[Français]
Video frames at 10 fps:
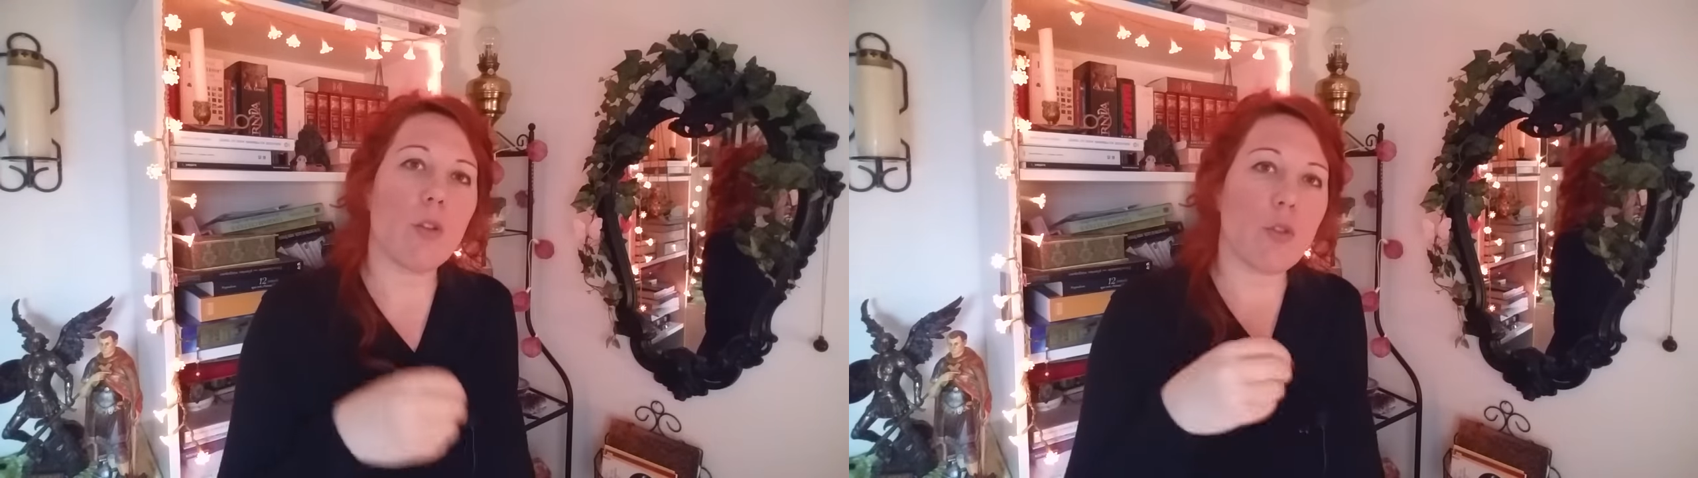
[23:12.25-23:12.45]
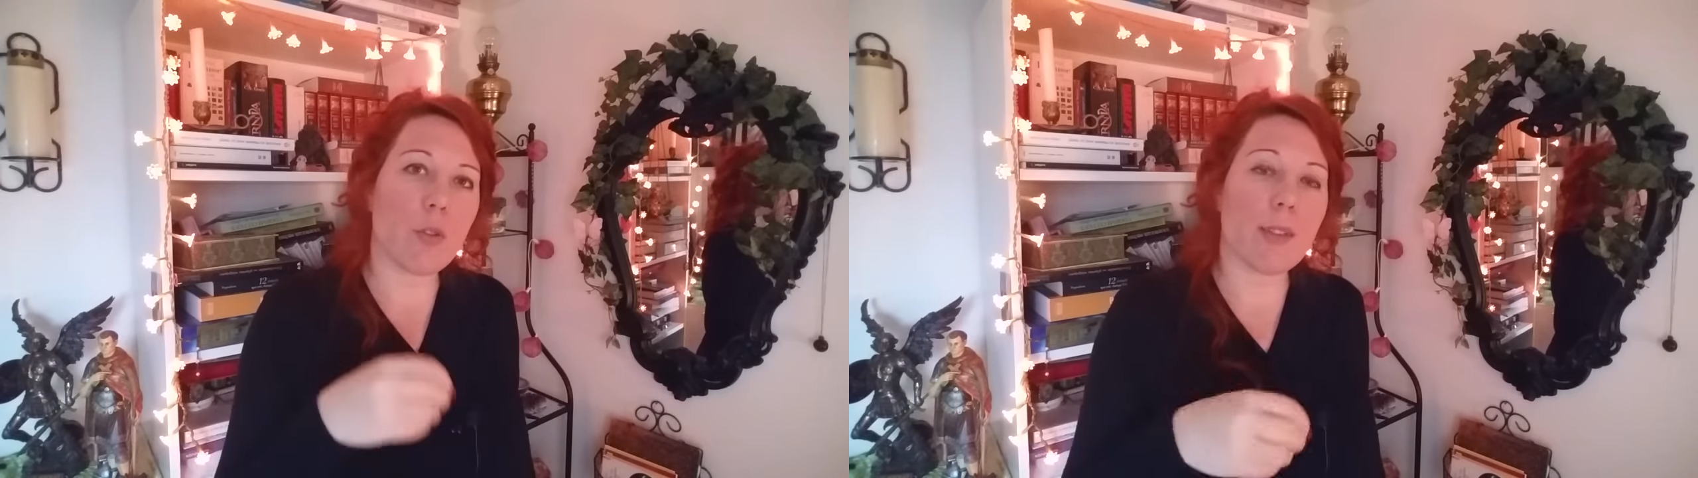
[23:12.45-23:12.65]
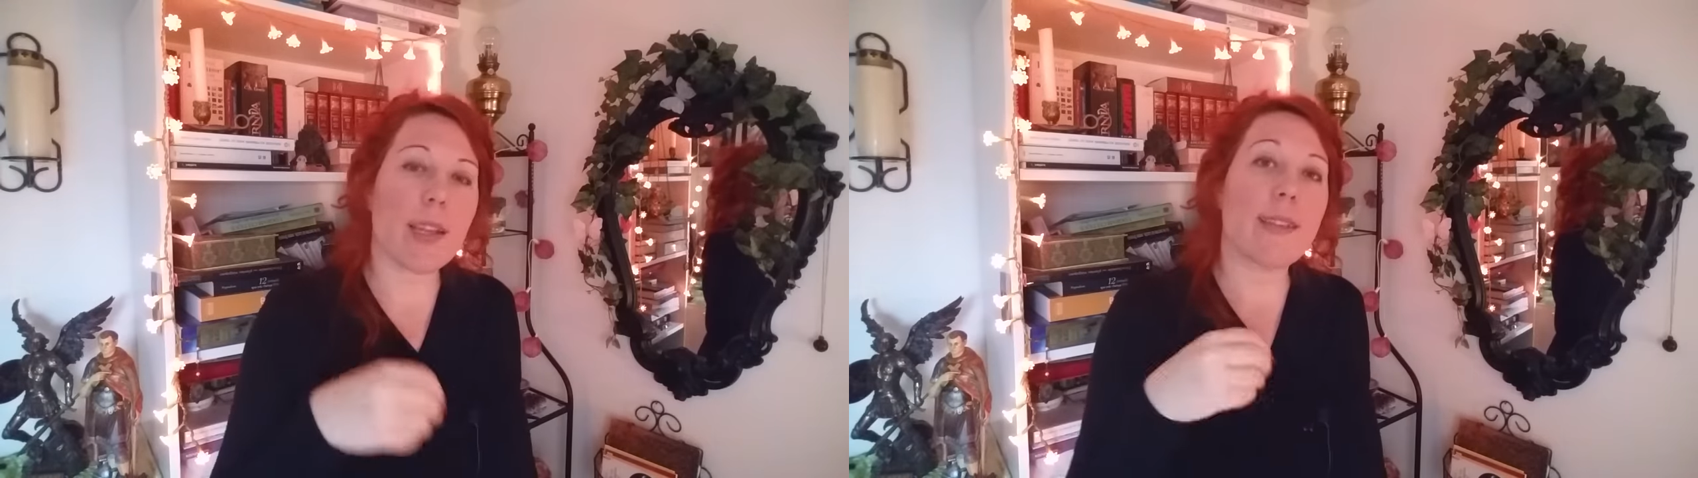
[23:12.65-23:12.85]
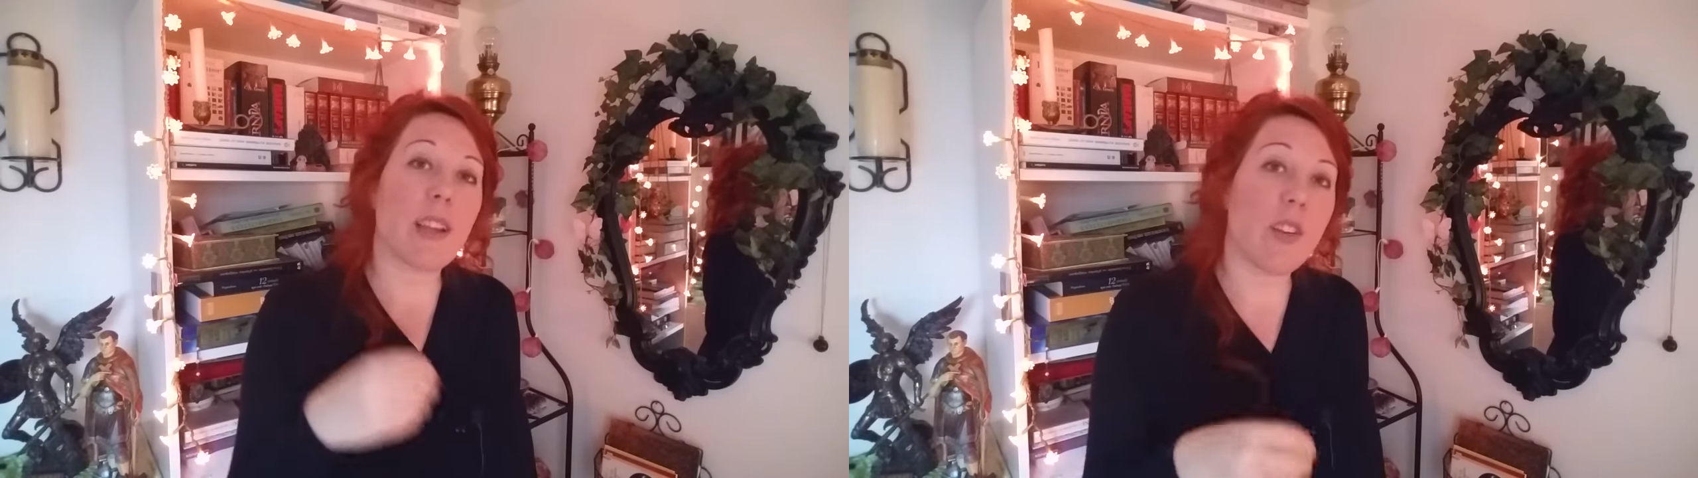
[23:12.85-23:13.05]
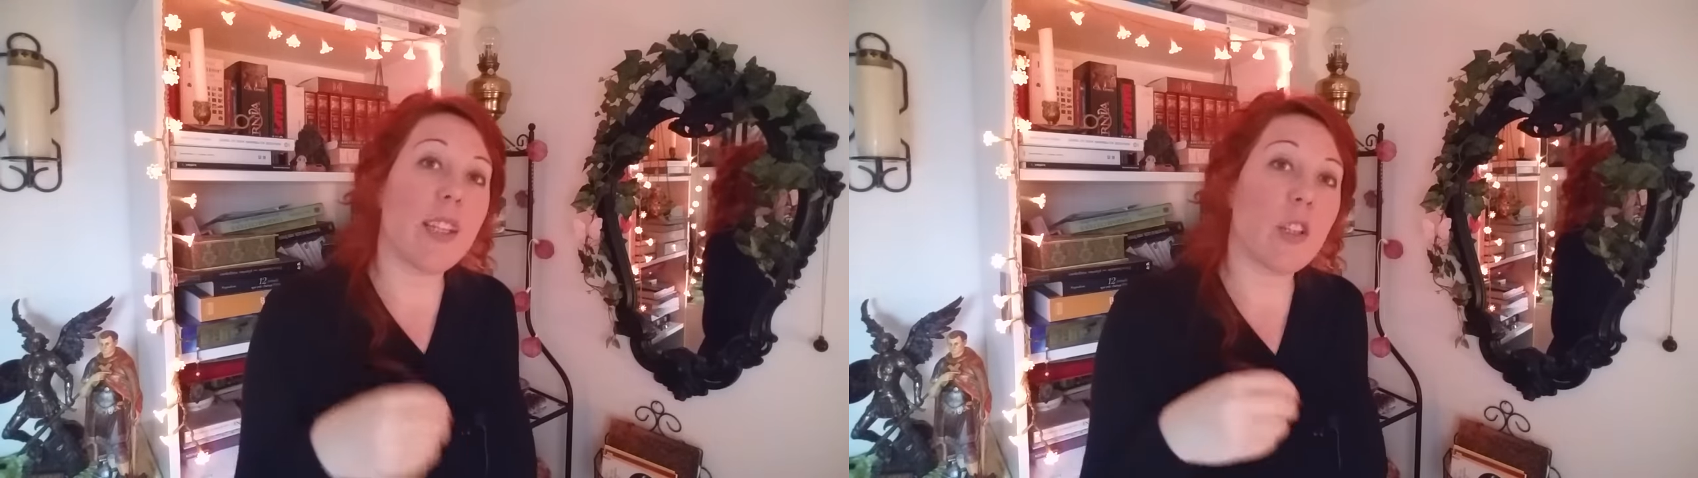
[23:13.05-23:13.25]
je sais que
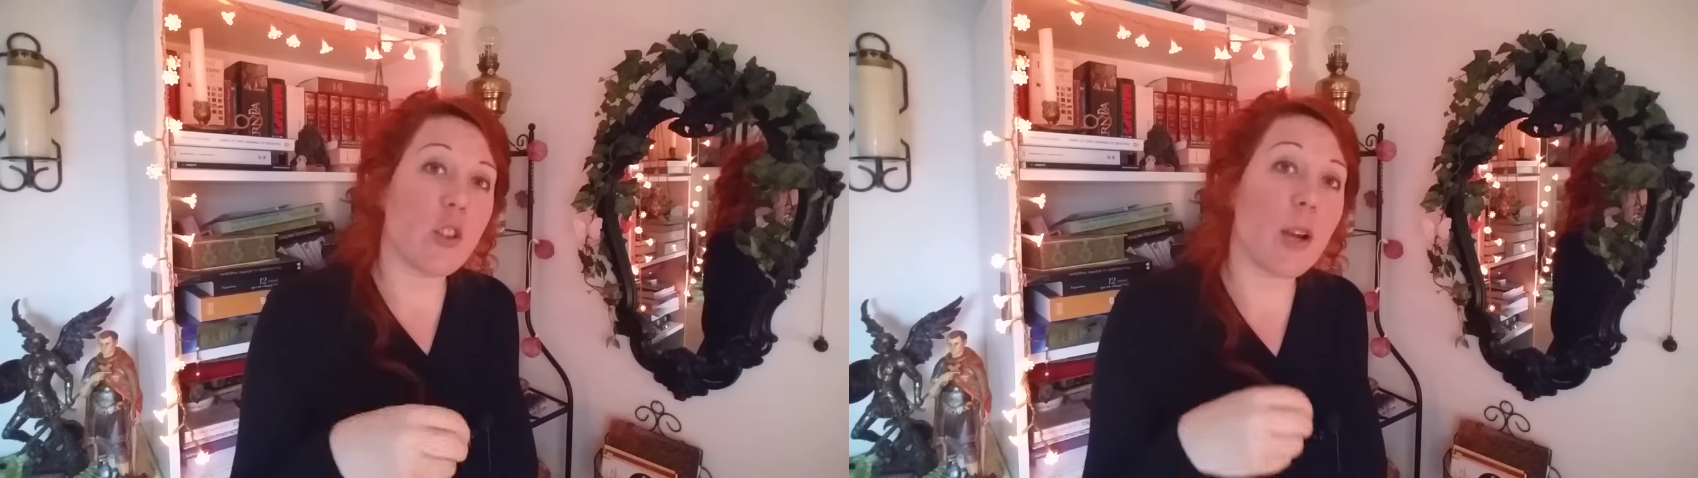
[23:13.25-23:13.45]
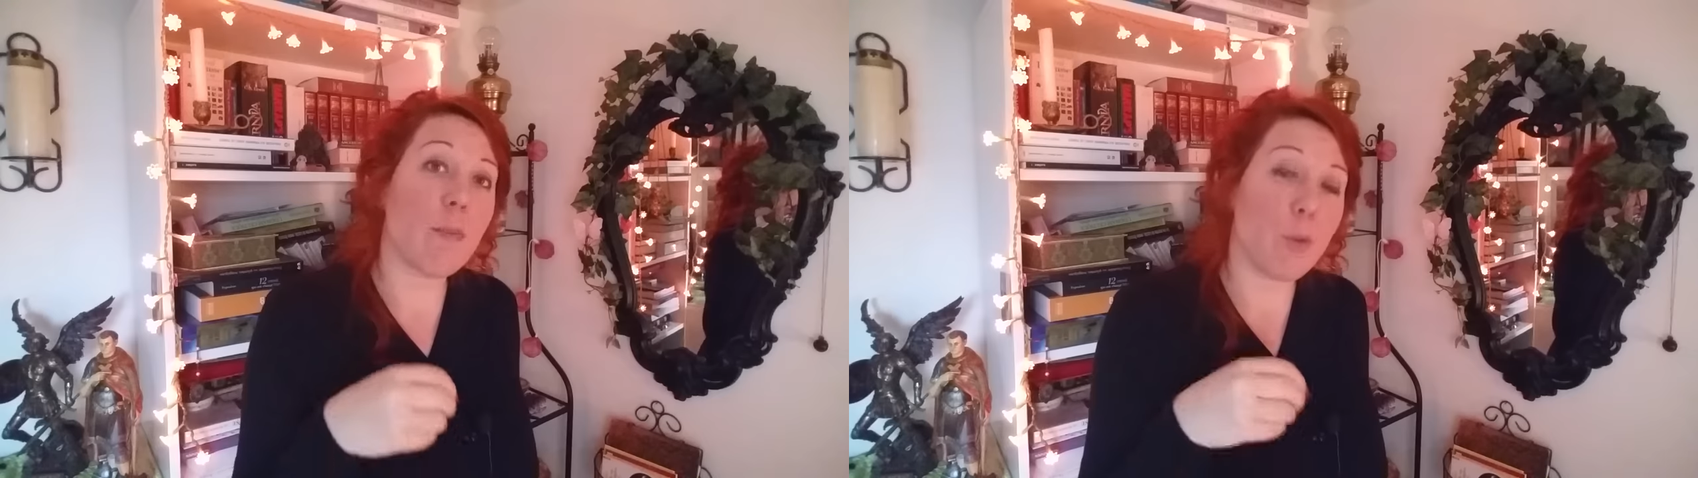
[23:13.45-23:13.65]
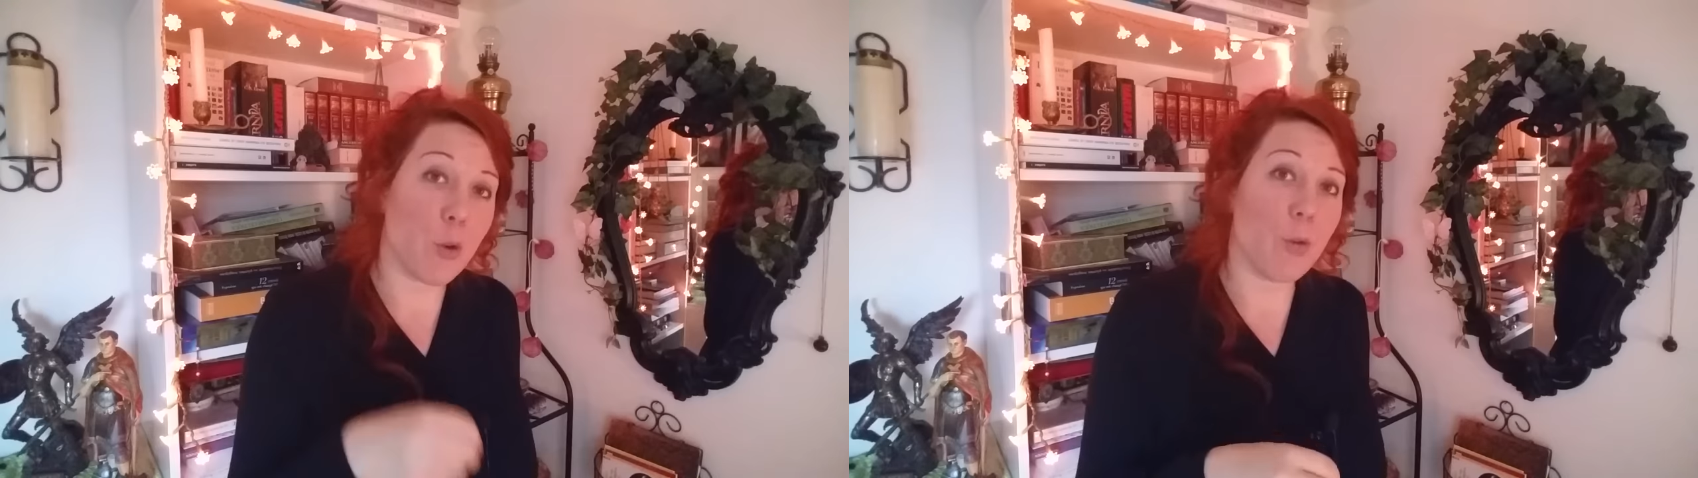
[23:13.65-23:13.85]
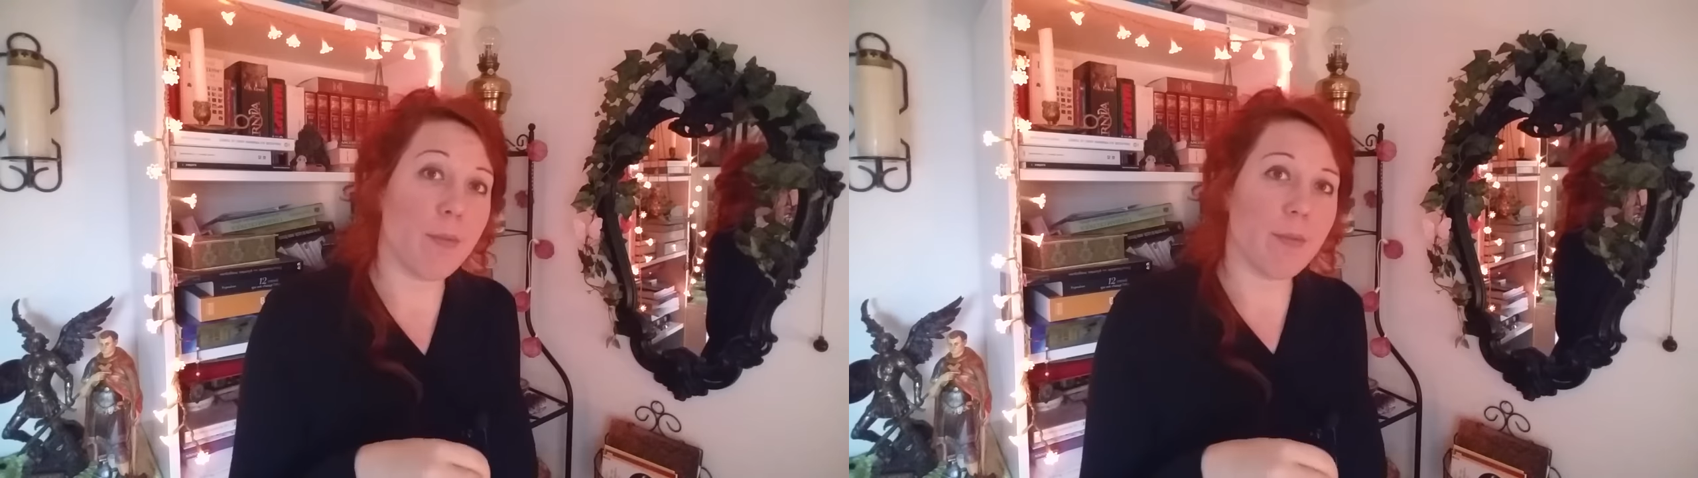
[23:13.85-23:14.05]
ça va déjà mieux.